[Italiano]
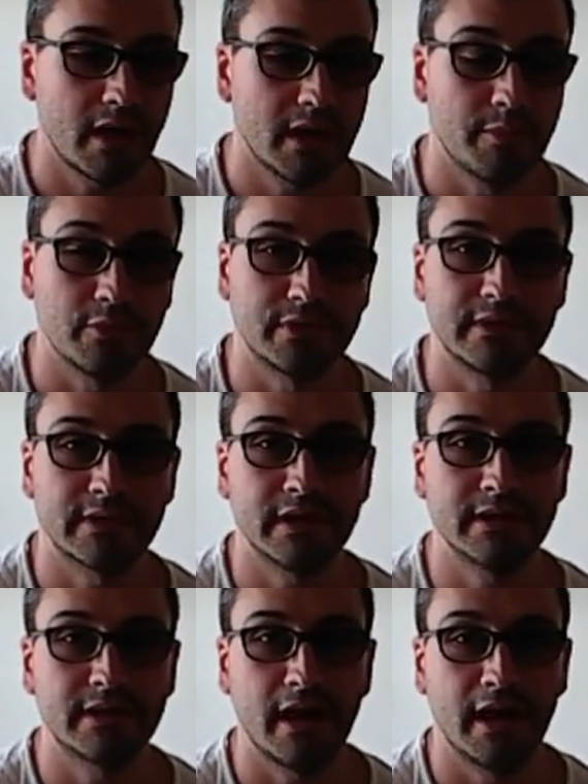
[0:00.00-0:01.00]
Le
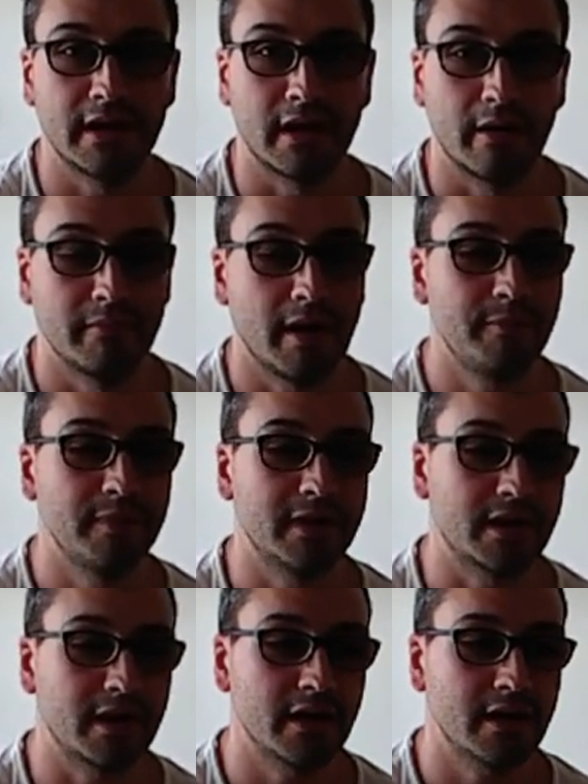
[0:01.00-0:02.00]
potenzialità era, ma
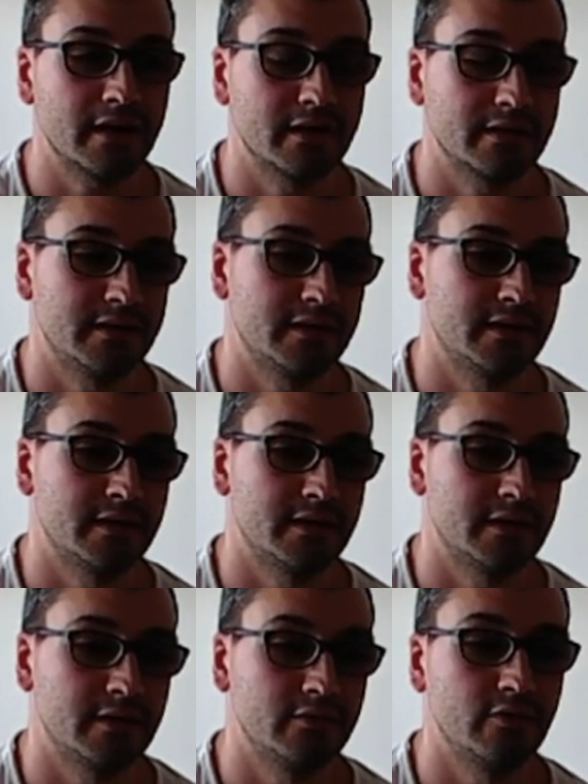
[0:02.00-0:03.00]
perché
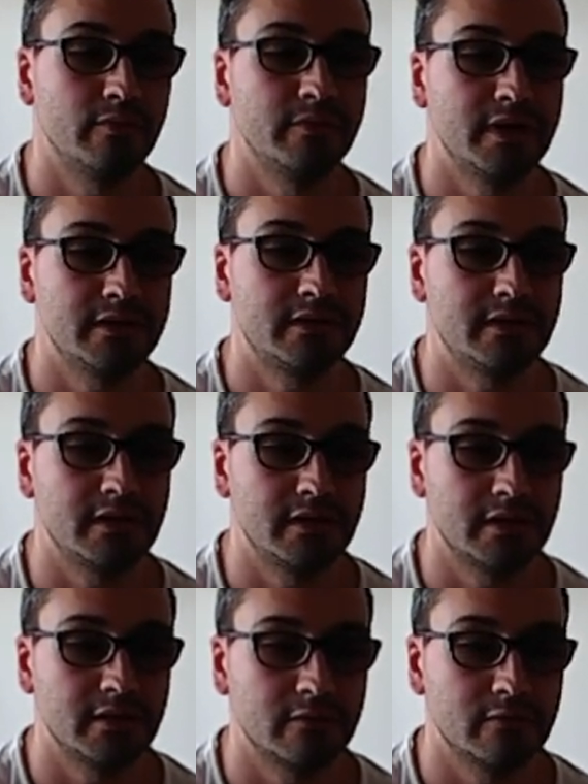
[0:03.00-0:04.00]
eh, non
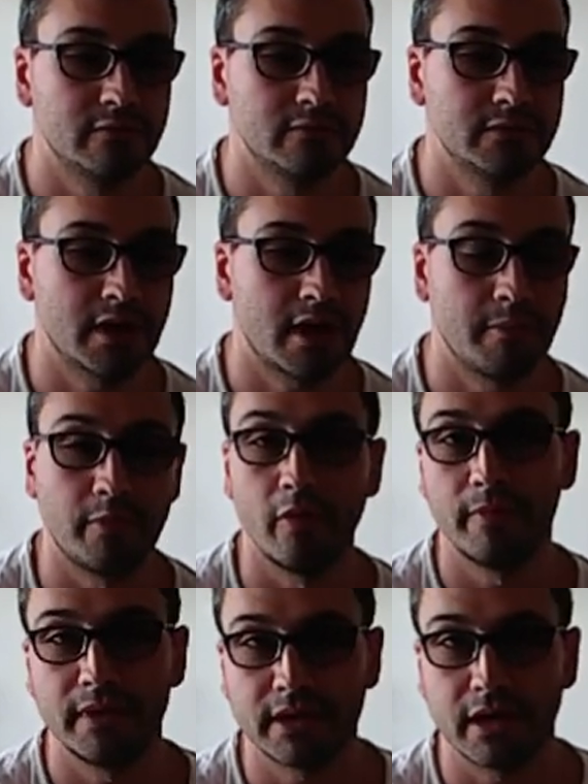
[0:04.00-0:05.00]
metti una
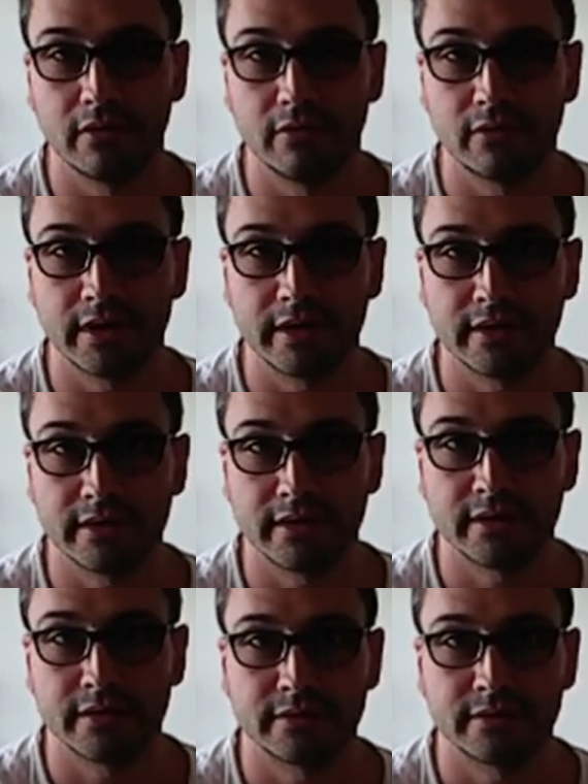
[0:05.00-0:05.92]
pompa di calore